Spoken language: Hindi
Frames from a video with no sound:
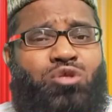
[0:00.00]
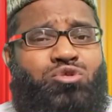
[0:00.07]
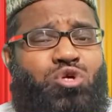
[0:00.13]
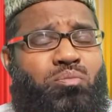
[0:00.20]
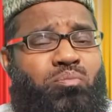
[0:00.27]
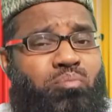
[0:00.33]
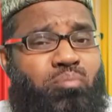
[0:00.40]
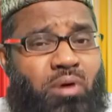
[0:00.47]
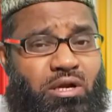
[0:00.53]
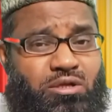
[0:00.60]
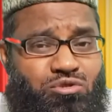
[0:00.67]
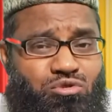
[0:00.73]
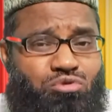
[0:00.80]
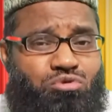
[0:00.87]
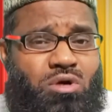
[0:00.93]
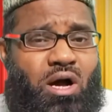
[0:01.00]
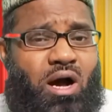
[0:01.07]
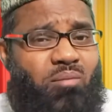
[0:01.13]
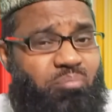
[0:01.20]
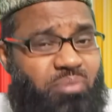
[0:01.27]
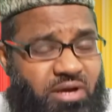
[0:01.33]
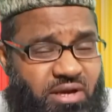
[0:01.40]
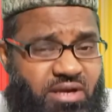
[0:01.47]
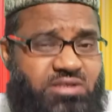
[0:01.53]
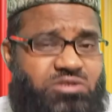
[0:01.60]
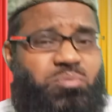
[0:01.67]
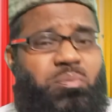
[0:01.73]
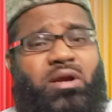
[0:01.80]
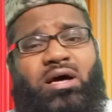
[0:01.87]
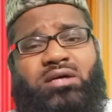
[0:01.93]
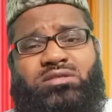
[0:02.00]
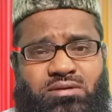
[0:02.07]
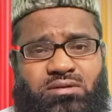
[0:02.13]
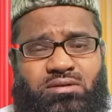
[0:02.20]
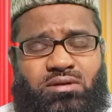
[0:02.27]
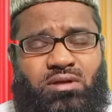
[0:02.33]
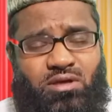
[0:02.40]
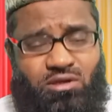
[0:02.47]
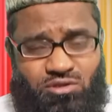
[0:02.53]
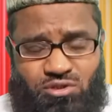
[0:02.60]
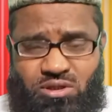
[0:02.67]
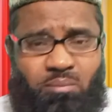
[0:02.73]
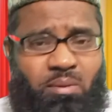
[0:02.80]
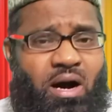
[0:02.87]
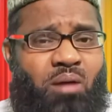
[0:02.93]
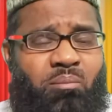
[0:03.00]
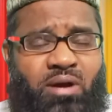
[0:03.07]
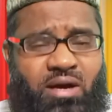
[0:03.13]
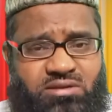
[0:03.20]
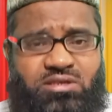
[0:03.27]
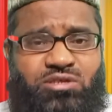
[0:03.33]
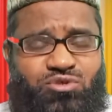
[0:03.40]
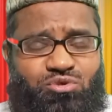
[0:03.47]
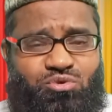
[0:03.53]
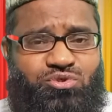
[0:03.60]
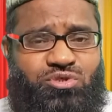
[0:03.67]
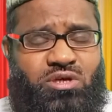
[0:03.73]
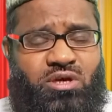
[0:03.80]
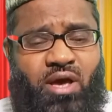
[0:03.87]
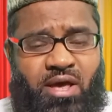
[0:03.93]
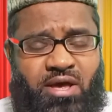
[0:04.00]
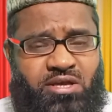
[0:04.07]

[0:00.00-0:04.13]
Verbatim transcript: जो मर्दों का भेज बनाती हैं इन तमाम हदीसों से